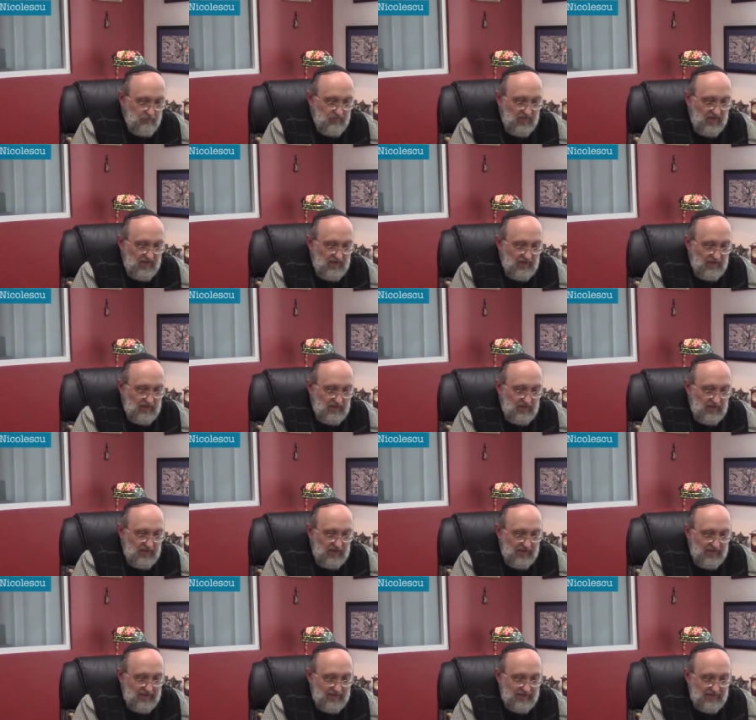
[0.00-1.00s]

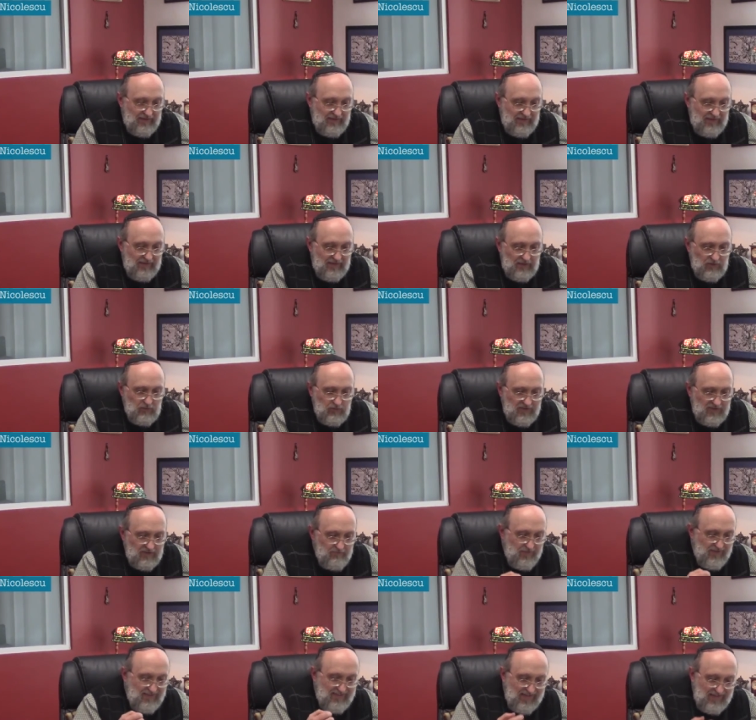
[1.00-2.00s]
eh, es un
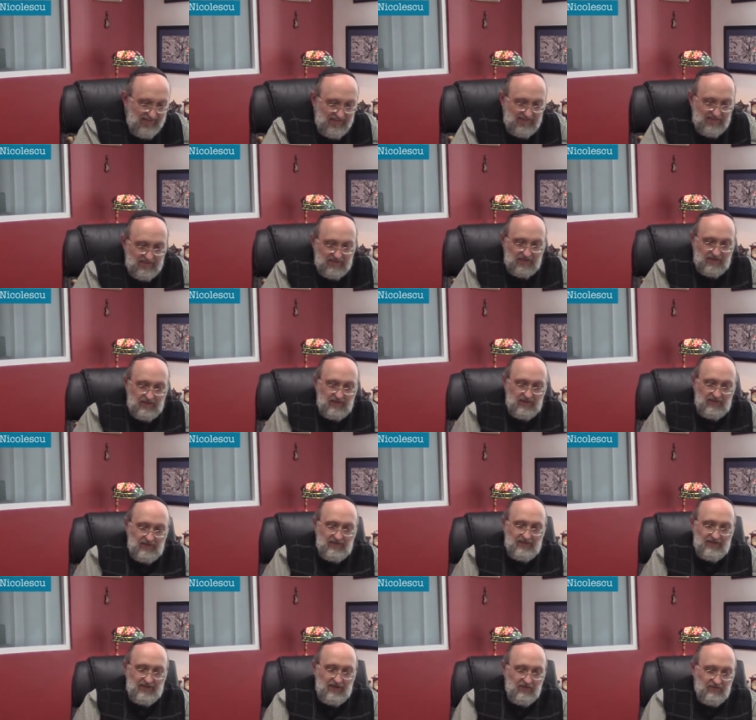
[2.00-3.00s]
especialista
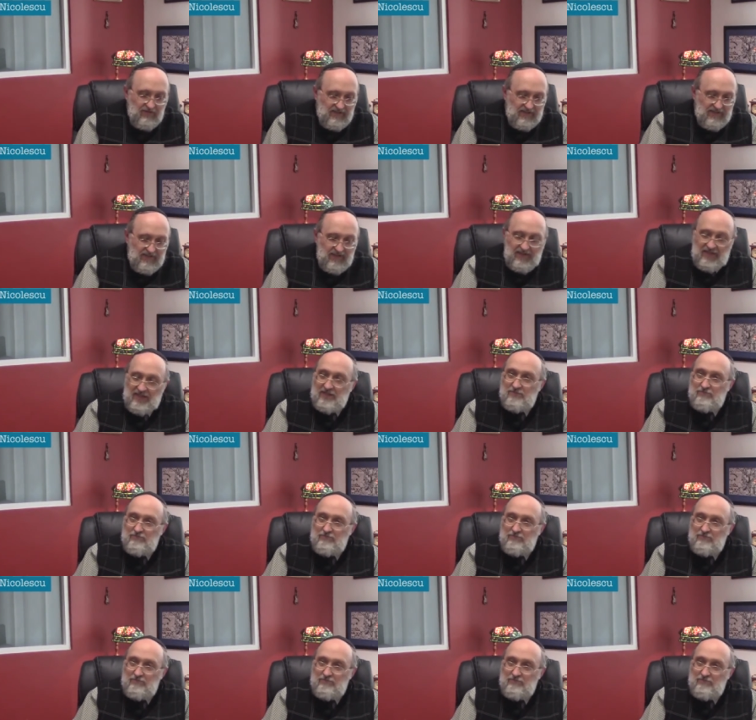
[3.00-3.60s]
de la física de las